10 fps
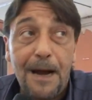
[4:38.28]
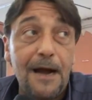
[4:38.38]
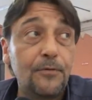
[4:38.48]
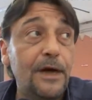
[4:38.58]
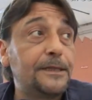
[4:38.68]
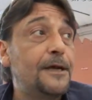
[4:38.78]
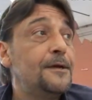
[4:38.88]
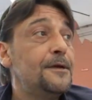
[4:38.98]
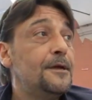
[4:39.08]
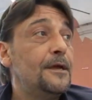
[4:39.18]
Ma guarda,
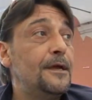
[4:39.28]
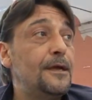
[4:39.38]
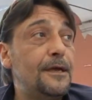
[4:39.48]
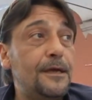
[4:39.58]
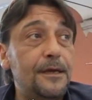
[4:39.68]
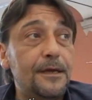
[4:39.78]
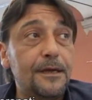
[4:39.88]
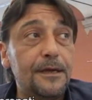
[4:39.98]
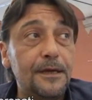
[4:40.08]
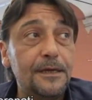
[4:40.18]

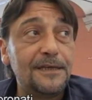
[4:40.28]
eh,